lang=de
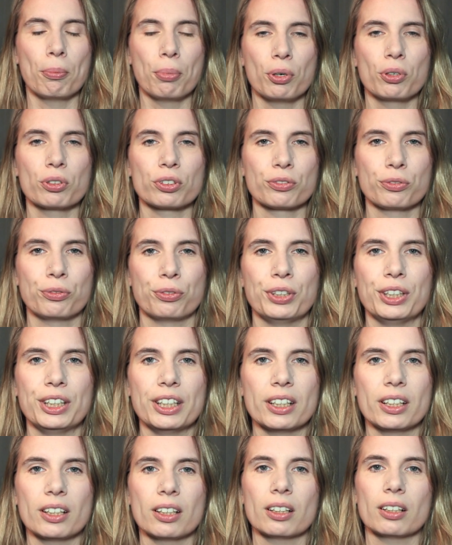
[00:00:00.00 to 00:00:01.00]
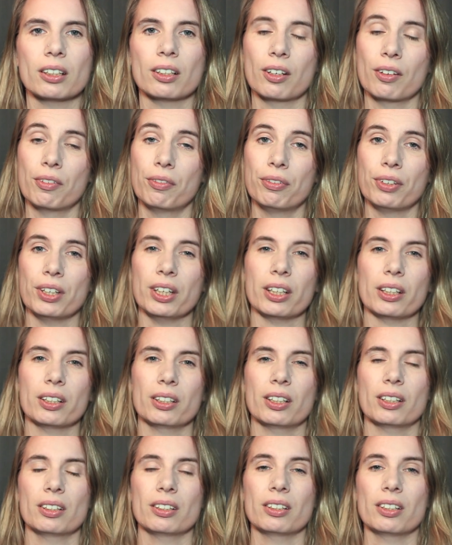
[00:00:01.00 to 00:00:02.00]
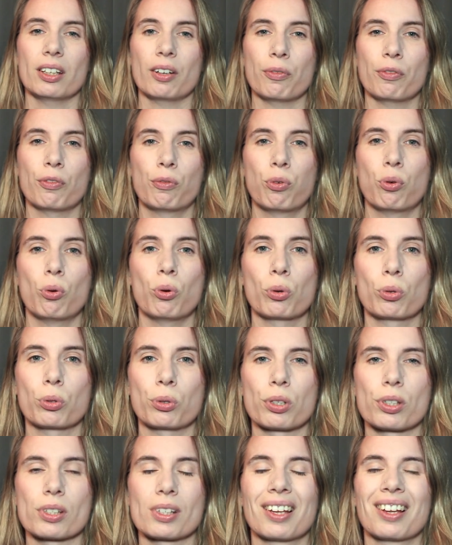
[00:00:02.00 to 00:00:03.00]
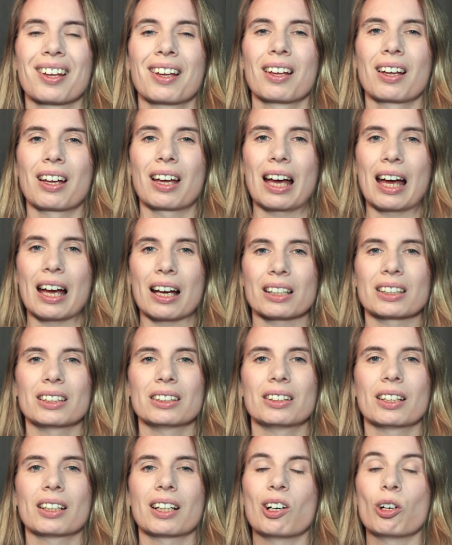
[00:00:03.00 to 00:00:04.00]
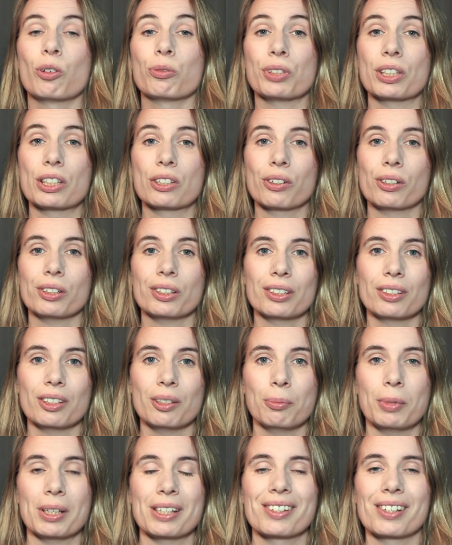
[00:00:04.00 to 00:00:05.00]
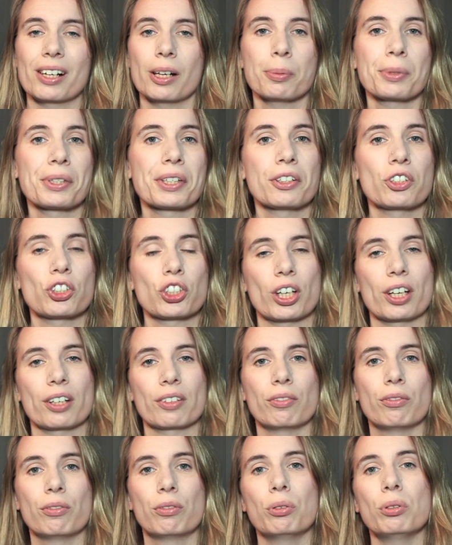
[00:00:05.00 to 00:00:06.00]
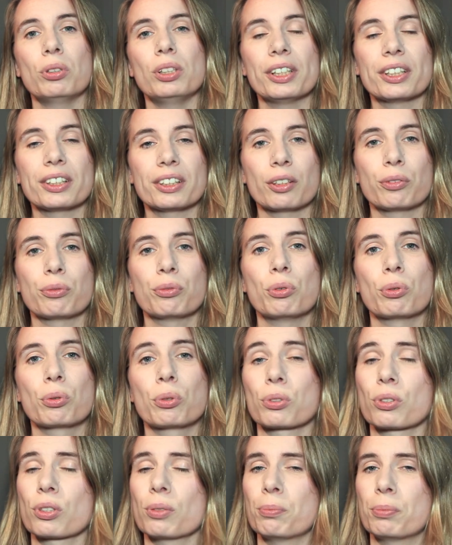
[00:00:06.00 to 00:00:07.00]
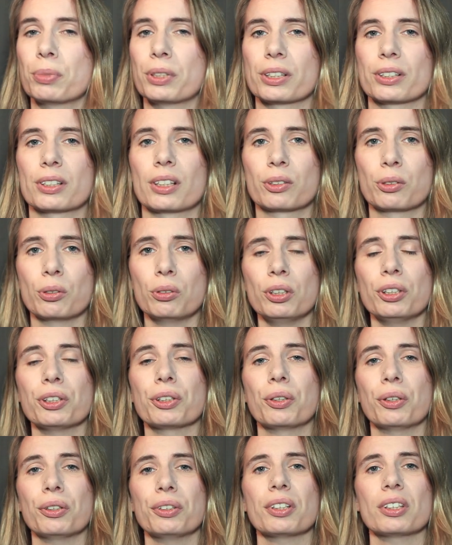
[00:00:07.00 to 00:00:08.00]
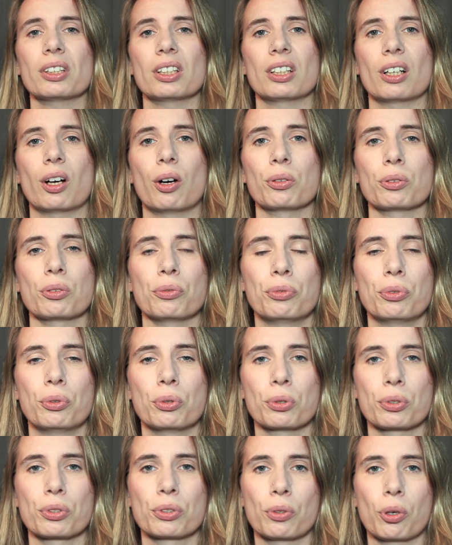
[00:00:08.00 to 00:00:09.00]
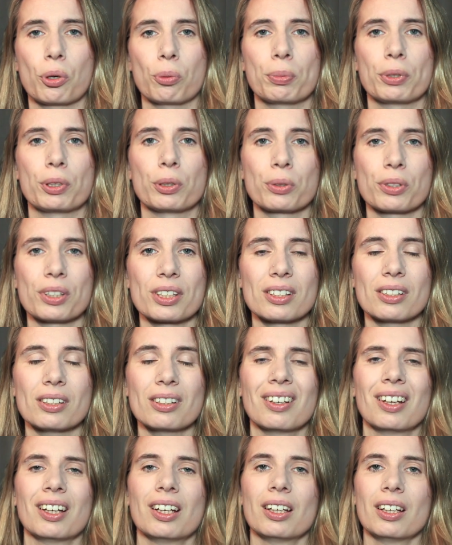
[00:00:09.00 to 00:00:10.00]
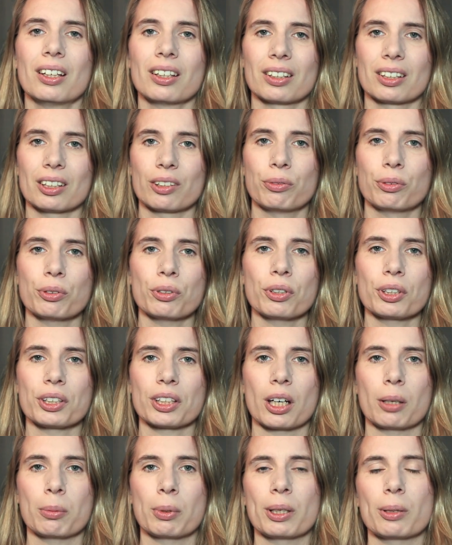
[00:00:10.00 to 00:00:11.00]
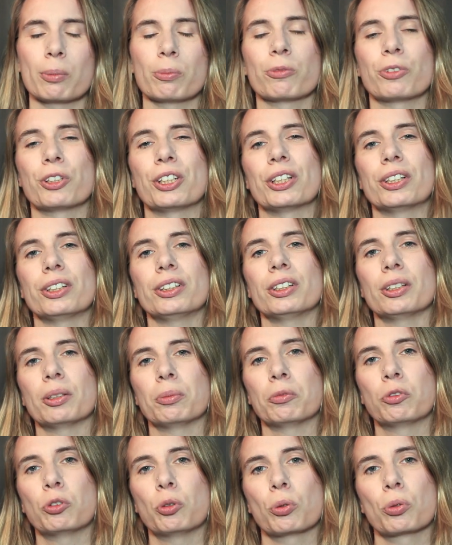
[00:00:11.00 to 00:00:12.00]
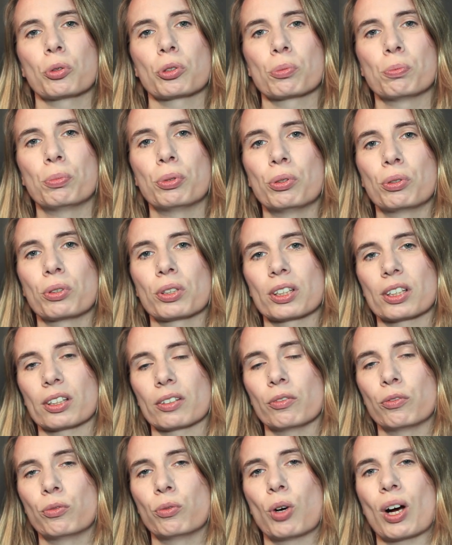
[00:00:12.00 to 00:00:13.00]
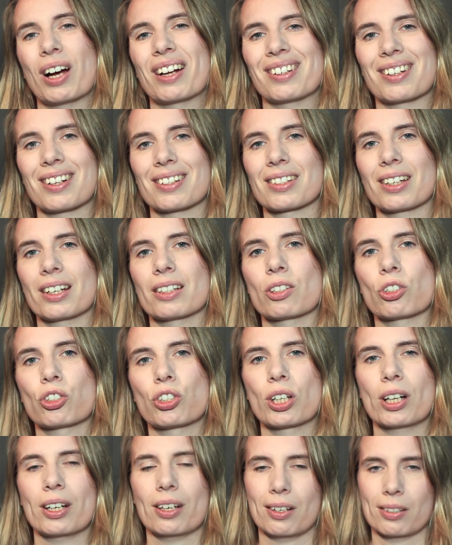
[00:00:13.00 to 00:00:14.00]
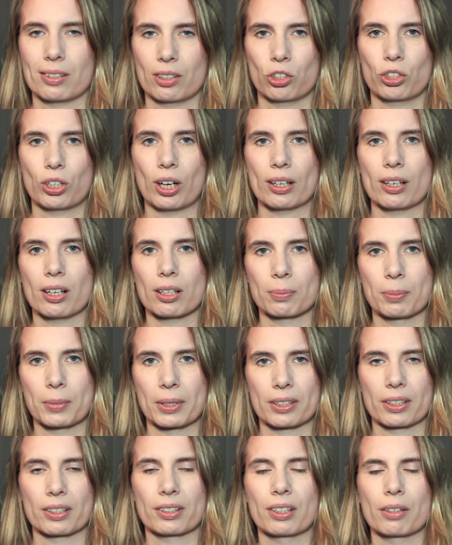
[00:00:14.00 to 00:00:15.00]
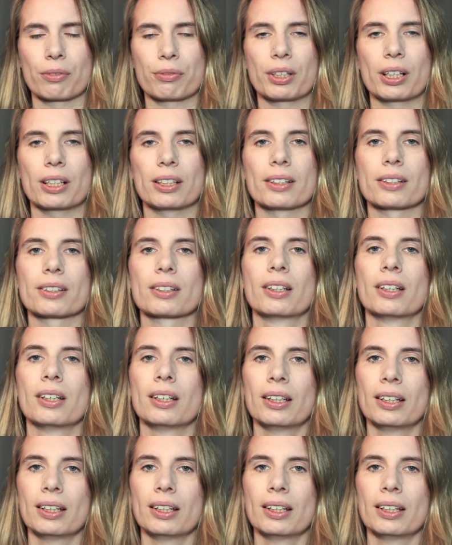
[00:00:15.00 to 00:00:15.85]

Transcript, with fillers: Punkt 4 wäre dann der Fokus. Achtet darauf, ihr solltet immer selbst entscheiden, wo liegt der Fokus im Bild. Natürlich könnt ihr den Autofokus noch benutzen, ich würde euch aber empfehlen, den Fokuspunkt woanders einzustellen, als es standardmäßig der Fall ist.